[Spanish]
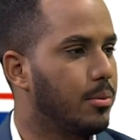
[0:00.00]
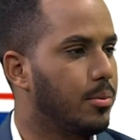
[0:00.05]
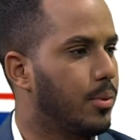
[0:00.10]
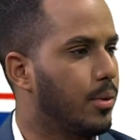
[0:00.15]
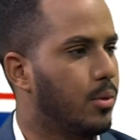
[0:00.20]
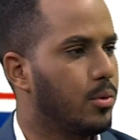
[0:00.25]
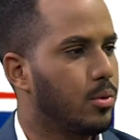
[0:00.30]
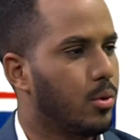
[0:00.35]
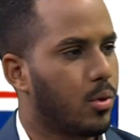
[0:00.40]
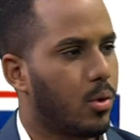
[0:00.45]
pues,
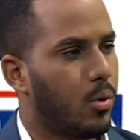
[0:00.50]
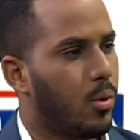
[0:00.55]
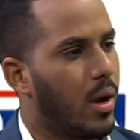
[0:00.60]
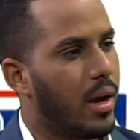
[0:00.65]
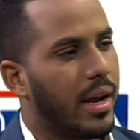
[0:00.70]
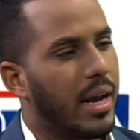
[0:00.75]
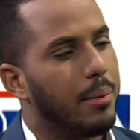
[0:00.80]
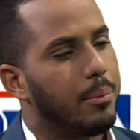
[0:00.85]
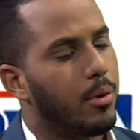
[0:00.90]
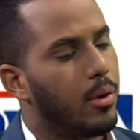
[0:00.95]
junto con
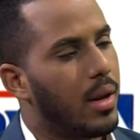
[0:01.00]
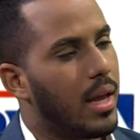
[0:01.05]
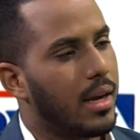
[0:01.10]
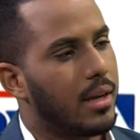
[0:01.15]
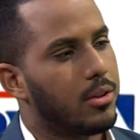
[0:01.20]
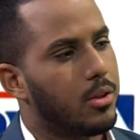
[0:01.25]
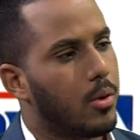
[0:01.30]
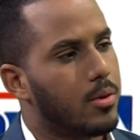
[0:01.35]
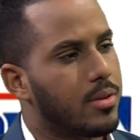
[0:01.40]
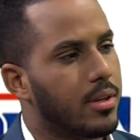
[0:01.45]
Ángel Miolán y
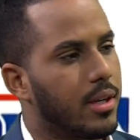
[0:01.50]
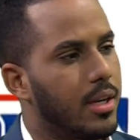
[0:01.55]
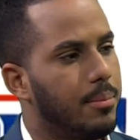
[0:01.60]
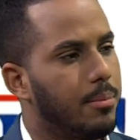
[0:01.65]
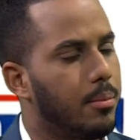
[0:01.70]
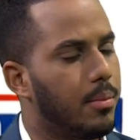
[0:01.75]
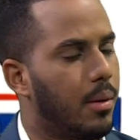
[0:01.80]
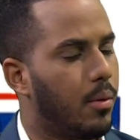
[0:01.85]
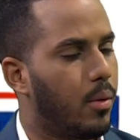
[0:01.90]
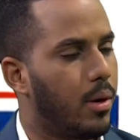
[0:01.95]
todo ese equipo,
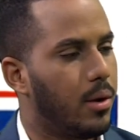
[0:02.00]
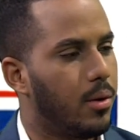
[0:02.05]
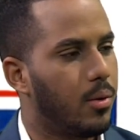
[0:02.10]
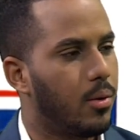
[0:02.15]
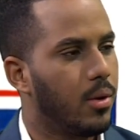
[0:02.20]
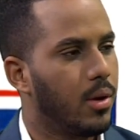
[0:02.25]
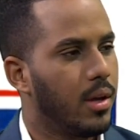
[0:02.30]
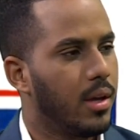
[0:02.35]
mi abuelo